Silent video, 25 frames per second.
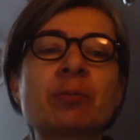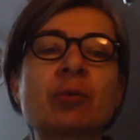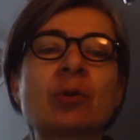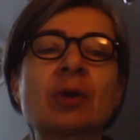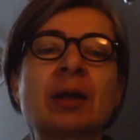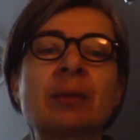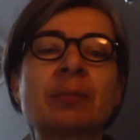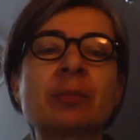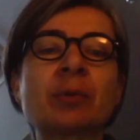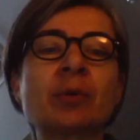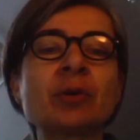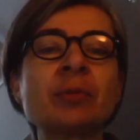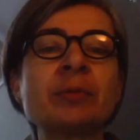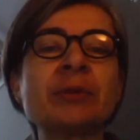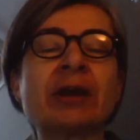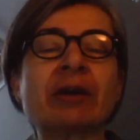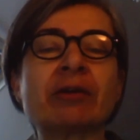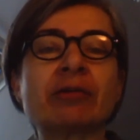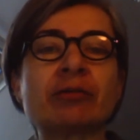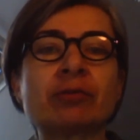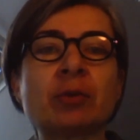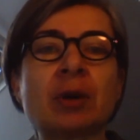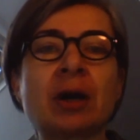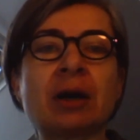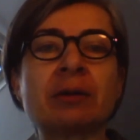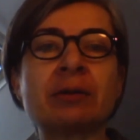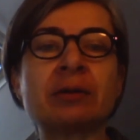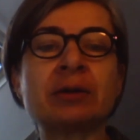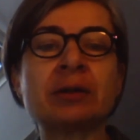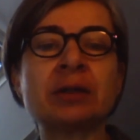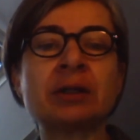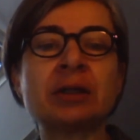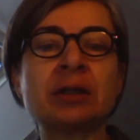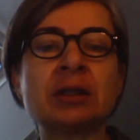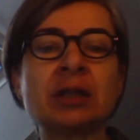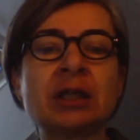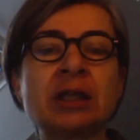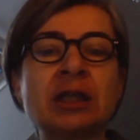pour la première fois
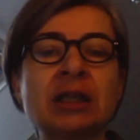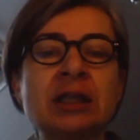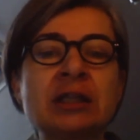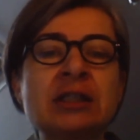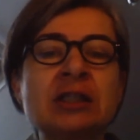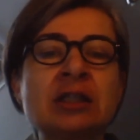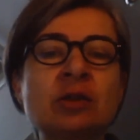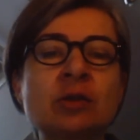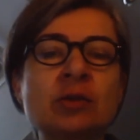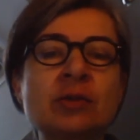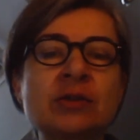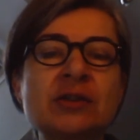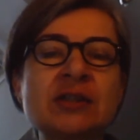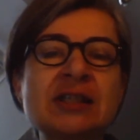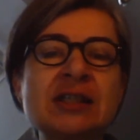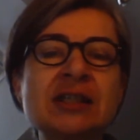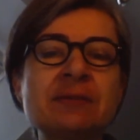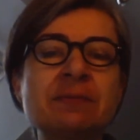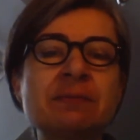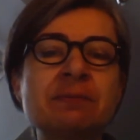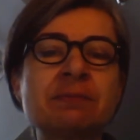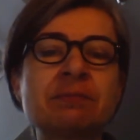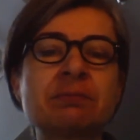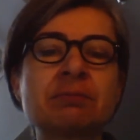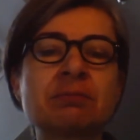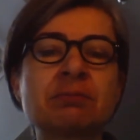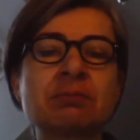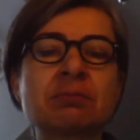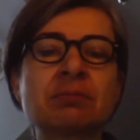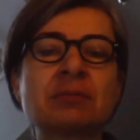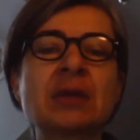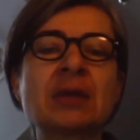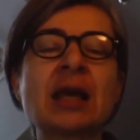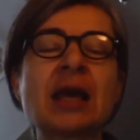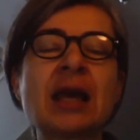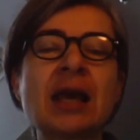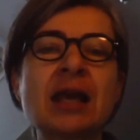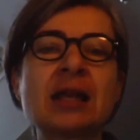et dit que si,
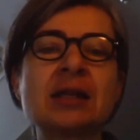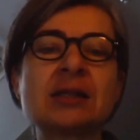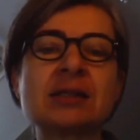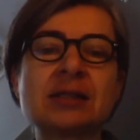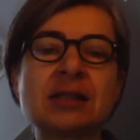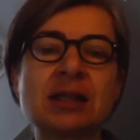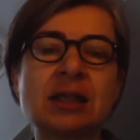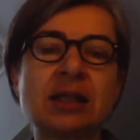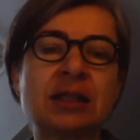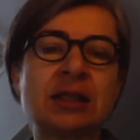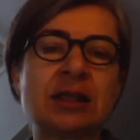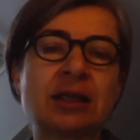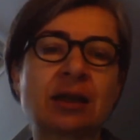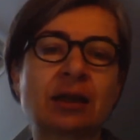elle sait